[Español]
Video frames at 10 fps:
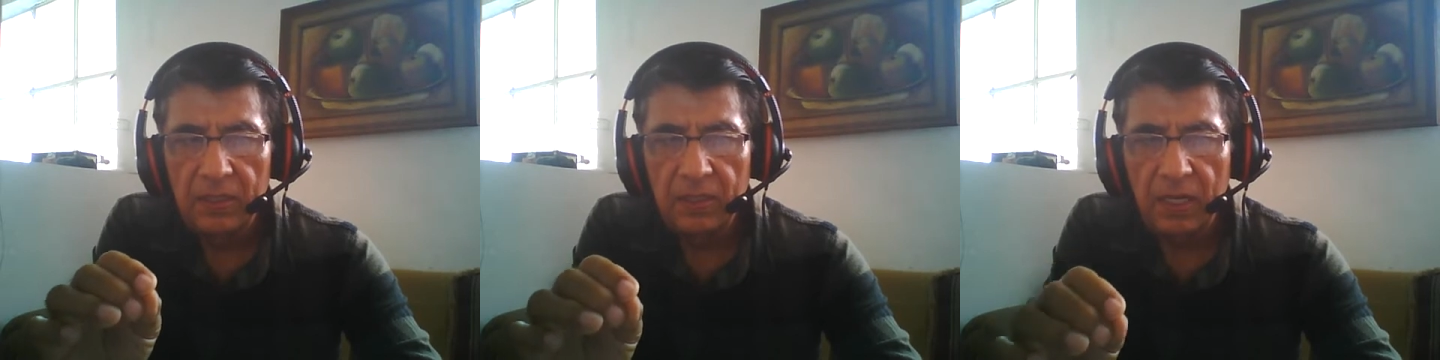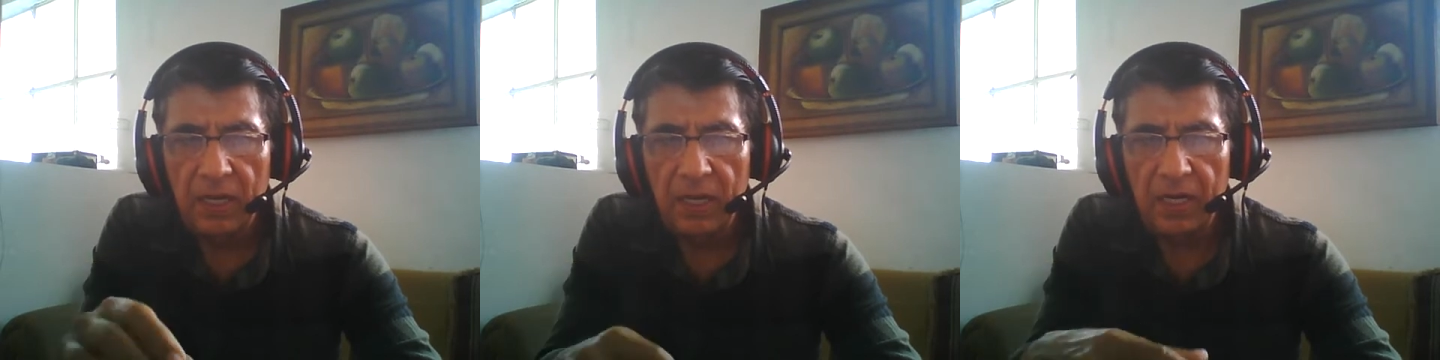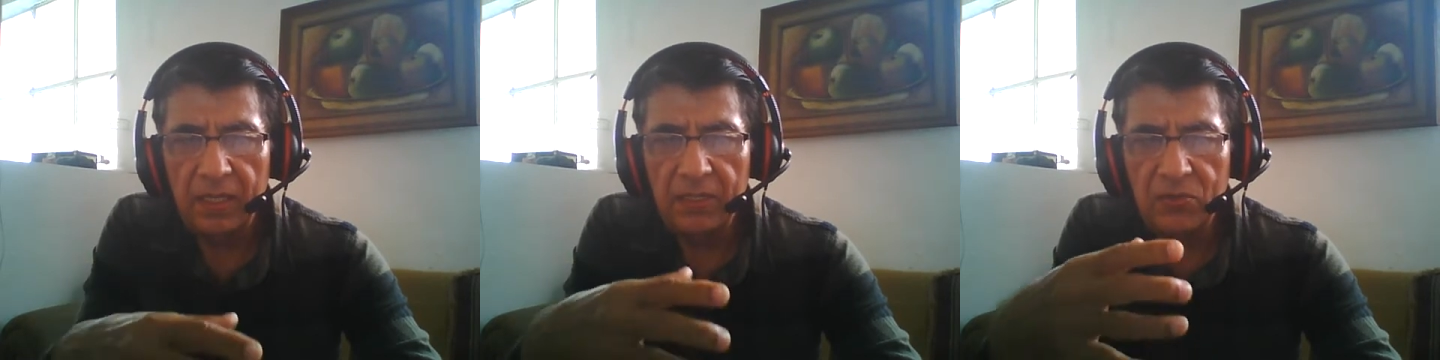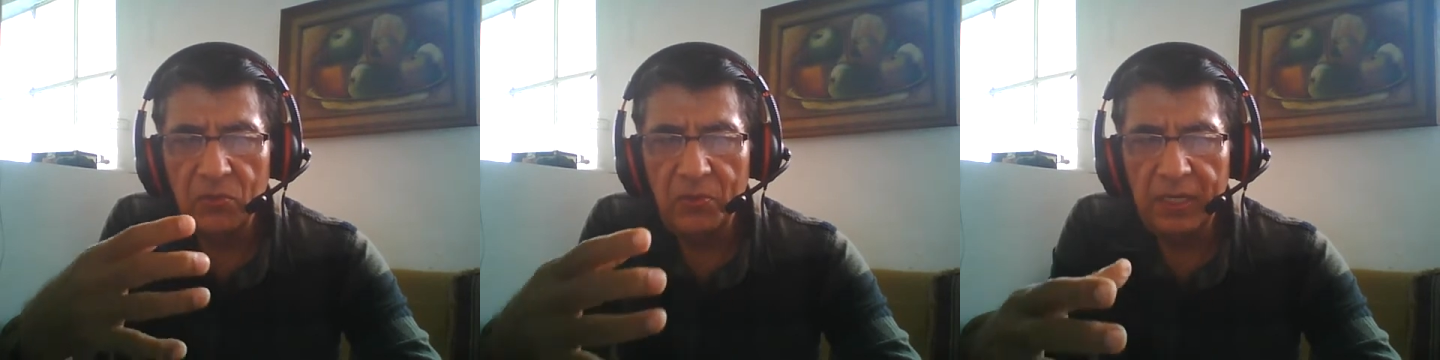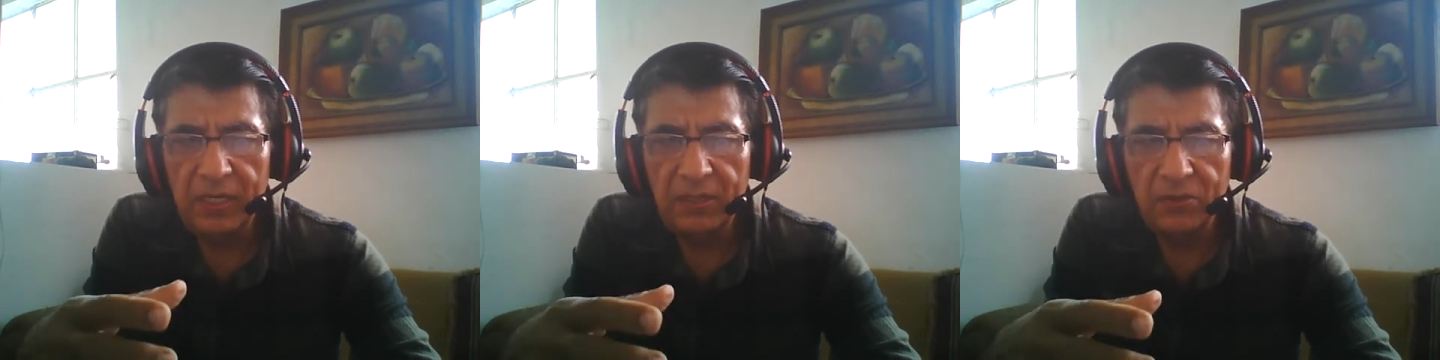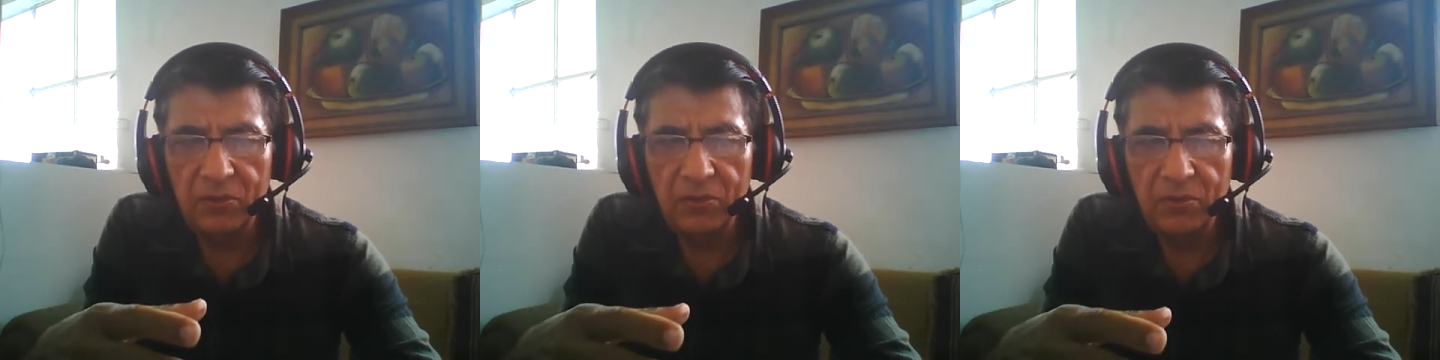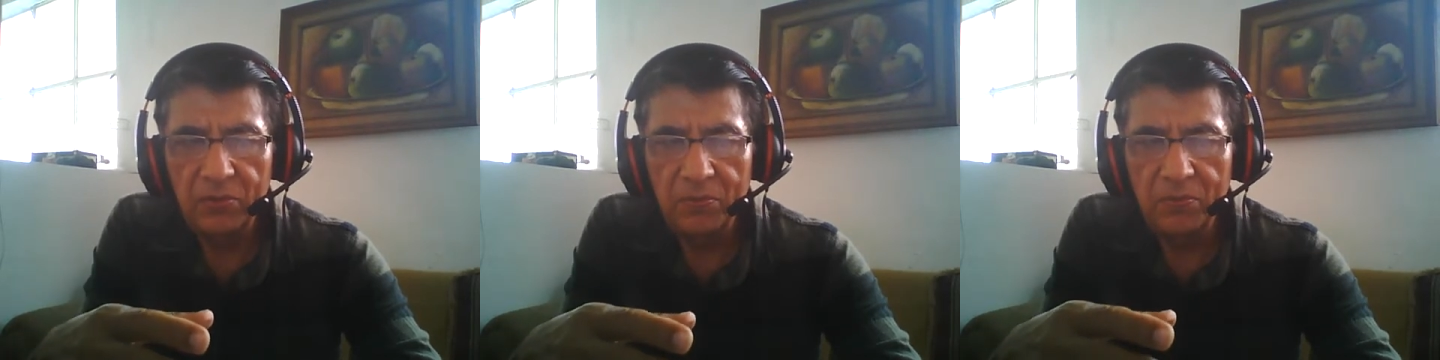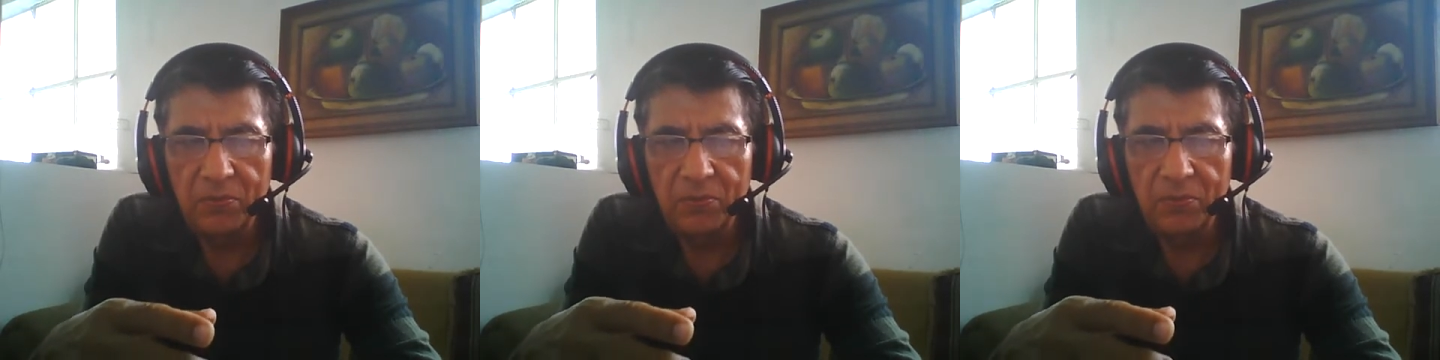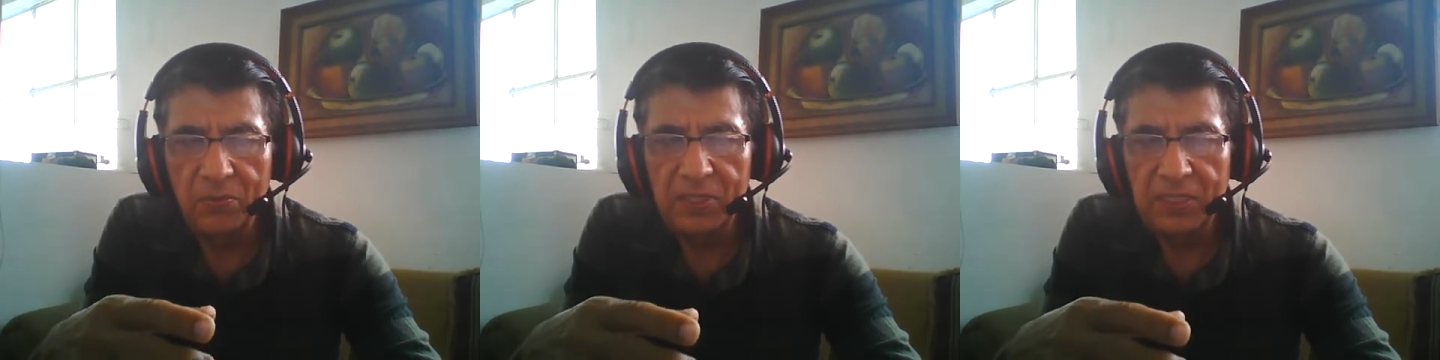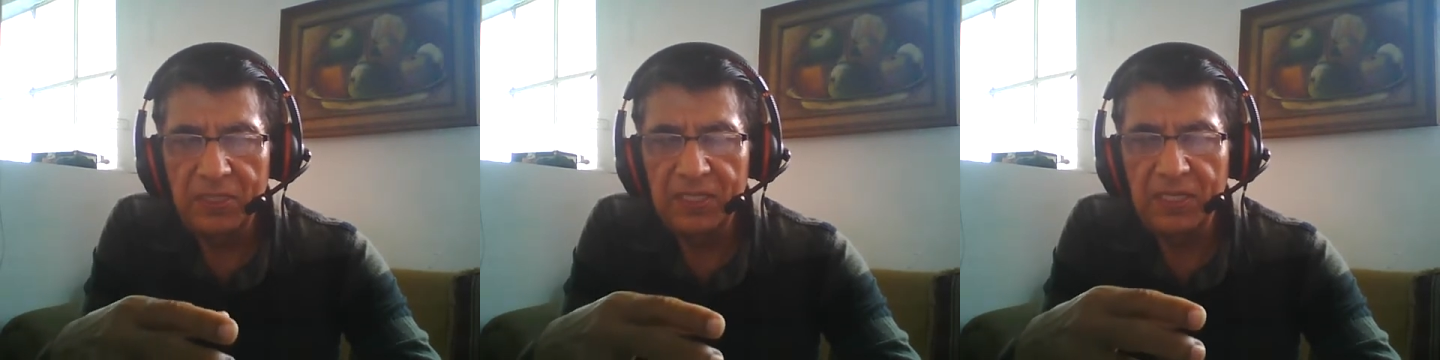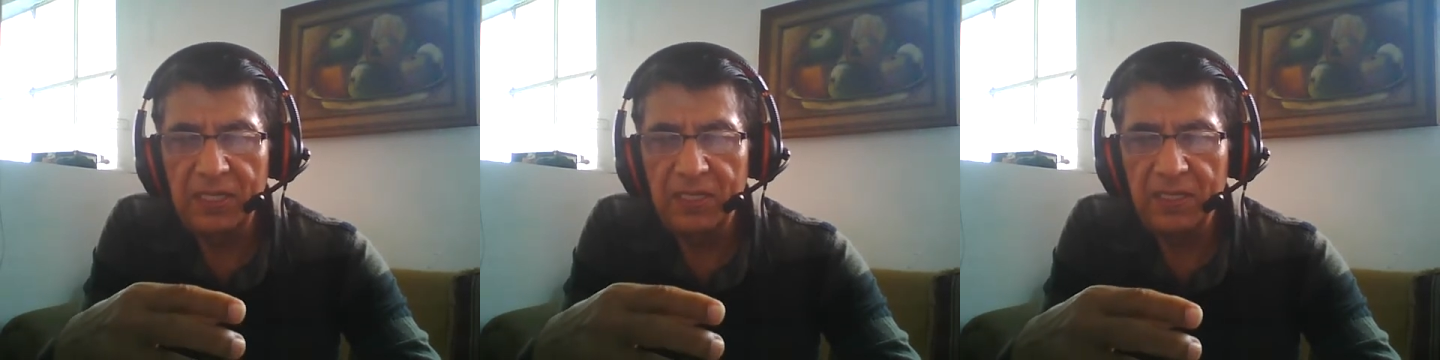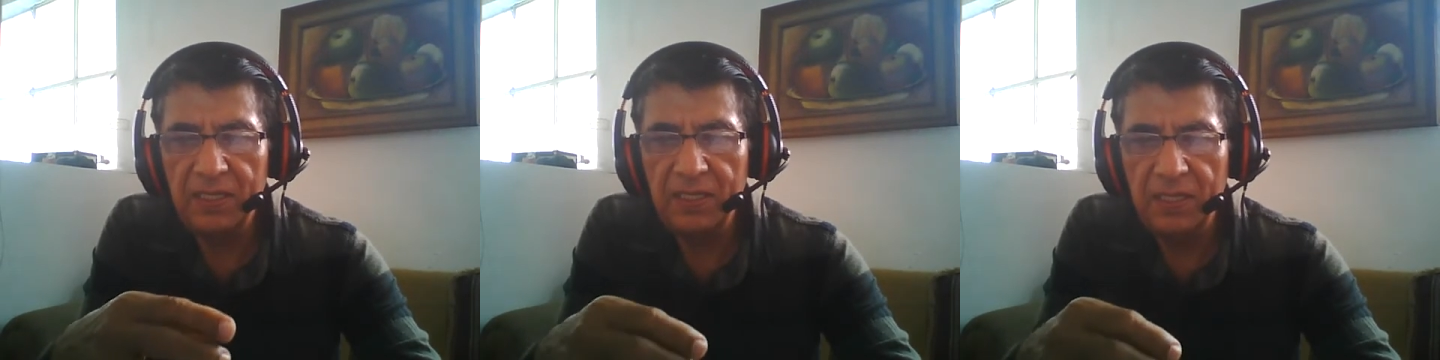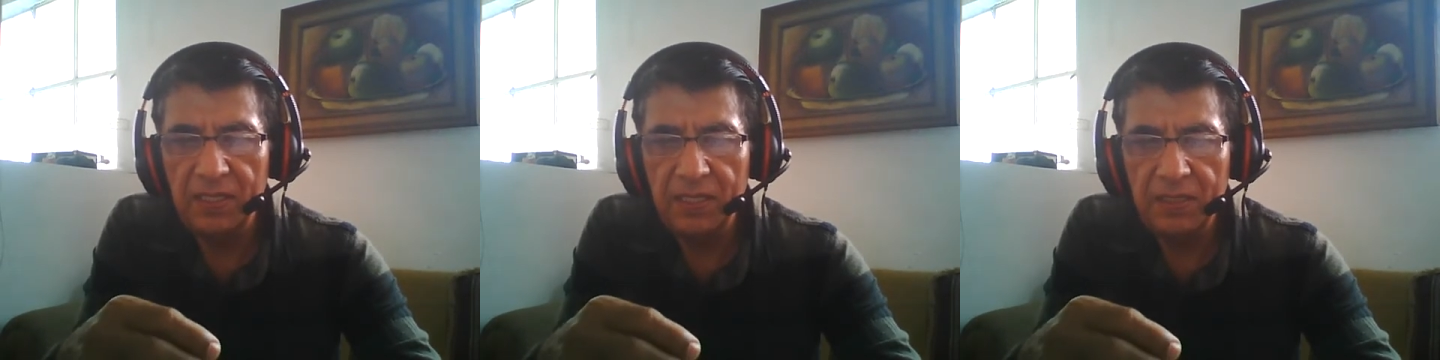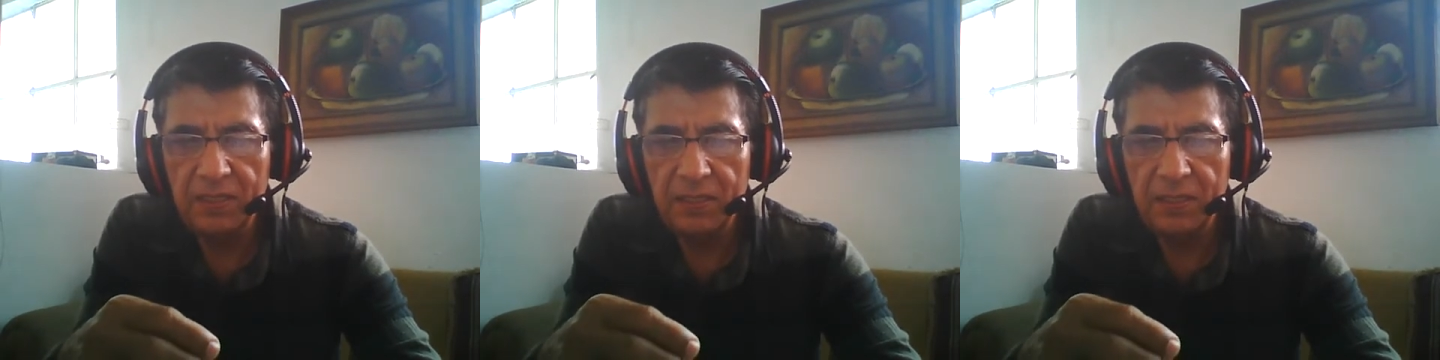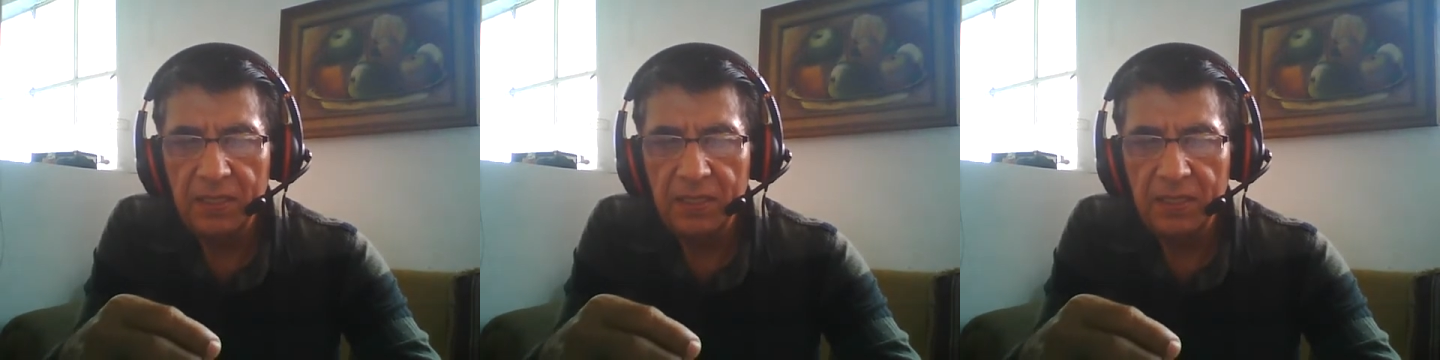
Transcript: se ha descubierto vuestras iniquidades,